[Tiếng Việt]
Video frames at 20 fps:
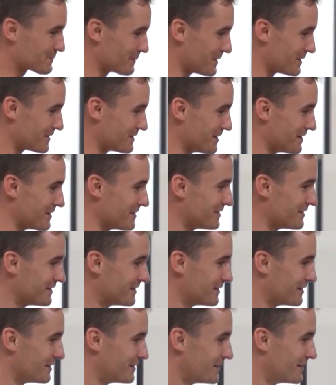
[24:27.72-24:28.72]
không còn
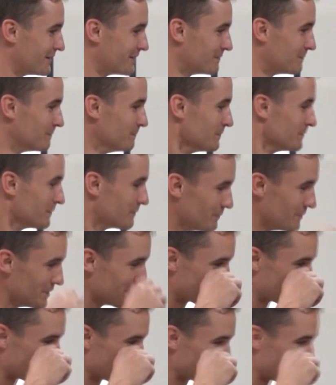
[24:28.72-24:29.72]
đói nghèo, một trong
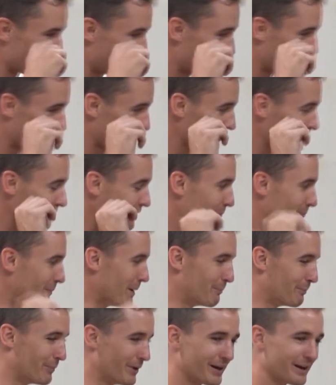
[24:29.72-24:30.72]
những mục tiêu về phát
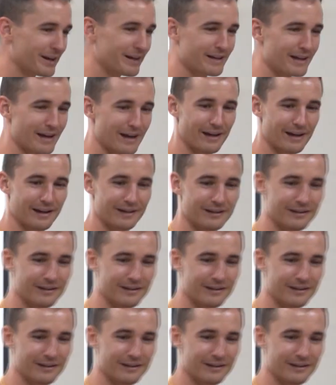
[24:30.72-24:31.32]
triển bền vững của Liên